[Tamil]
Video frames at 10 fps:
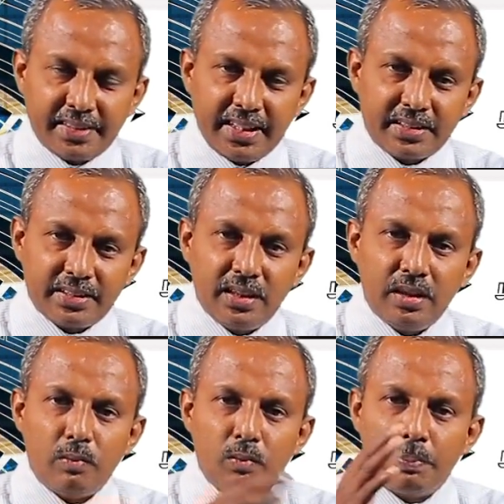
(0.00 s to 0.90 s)
சேர்த்து
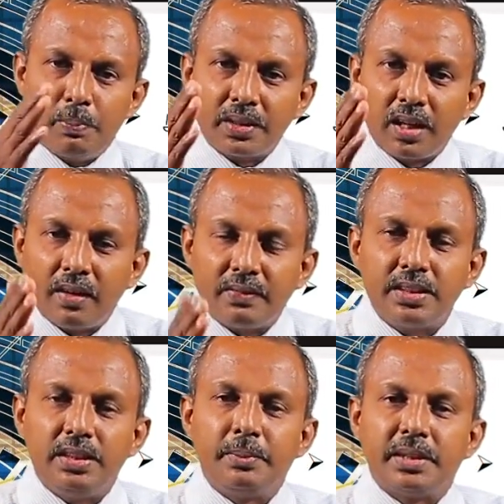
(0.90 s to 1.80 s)
முப்பதாவது
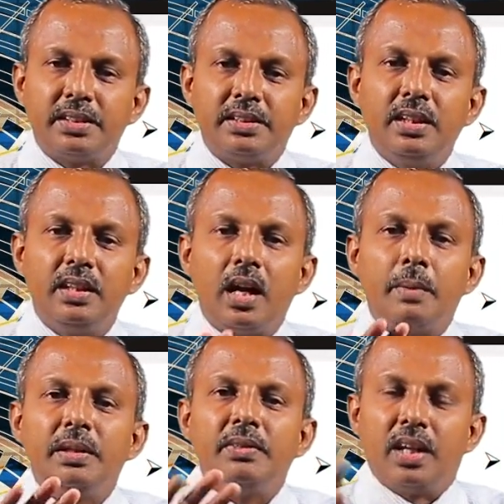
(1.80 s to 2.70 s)
நிமிடத்தில்
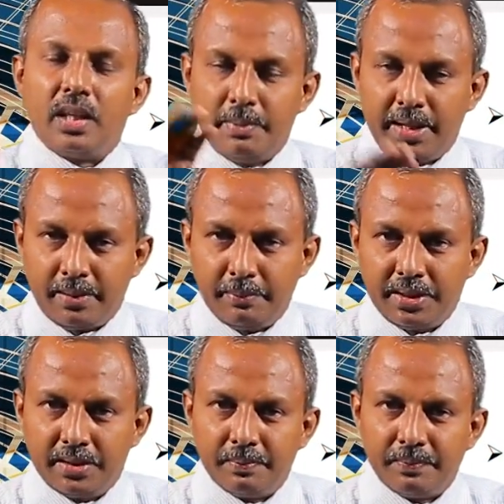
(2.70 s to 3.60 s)
அமைவு காலம்
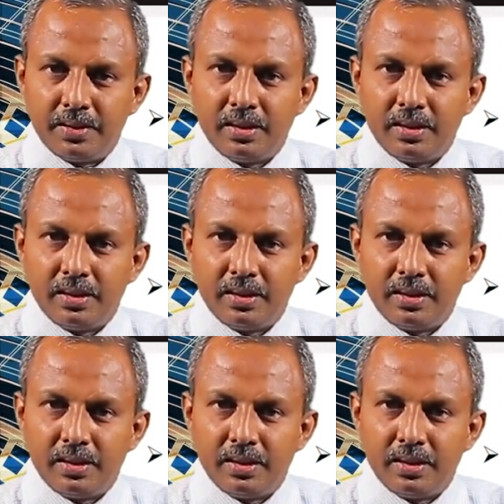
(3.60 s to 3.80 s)
ஆரம்பிக்கும்